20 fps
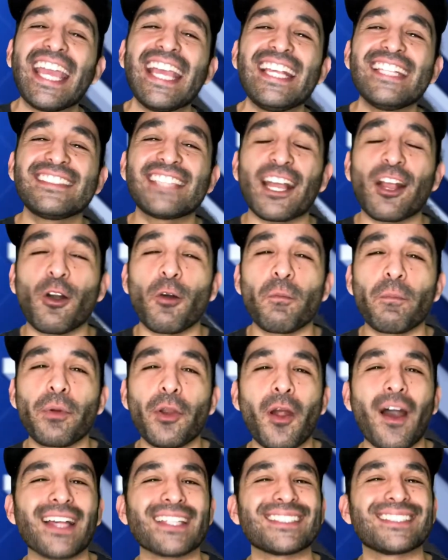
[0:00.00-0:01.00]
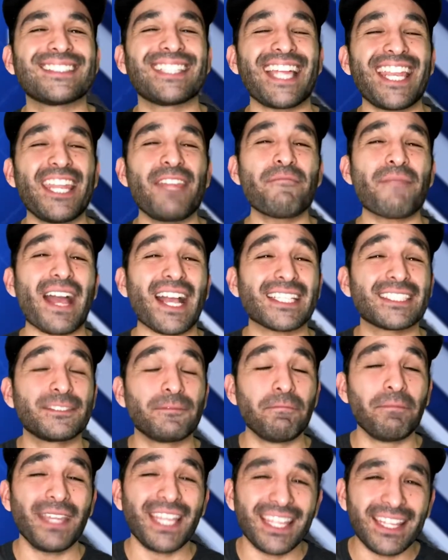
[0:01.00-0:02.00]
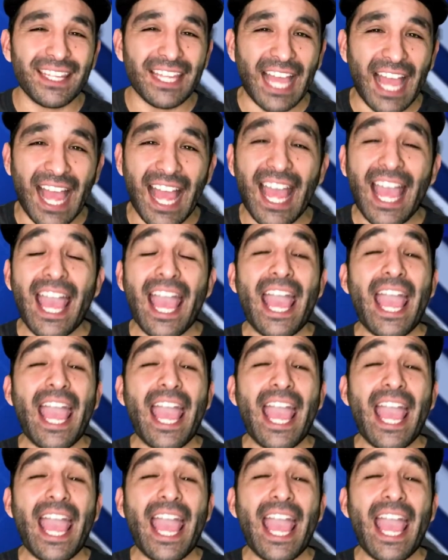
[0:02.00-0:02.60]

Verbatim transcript: y se compró a Max Media,